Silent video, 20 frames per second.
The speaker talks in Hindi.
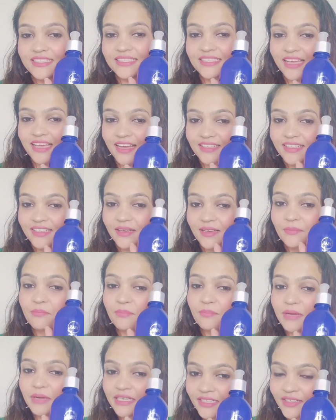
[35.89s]
ज़्यादा
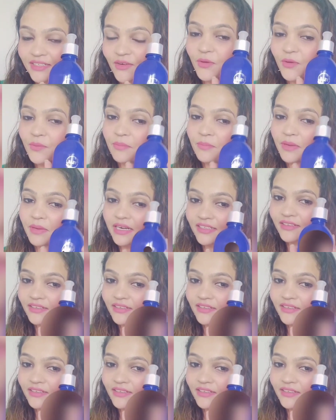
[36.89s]
बेटर और बेटर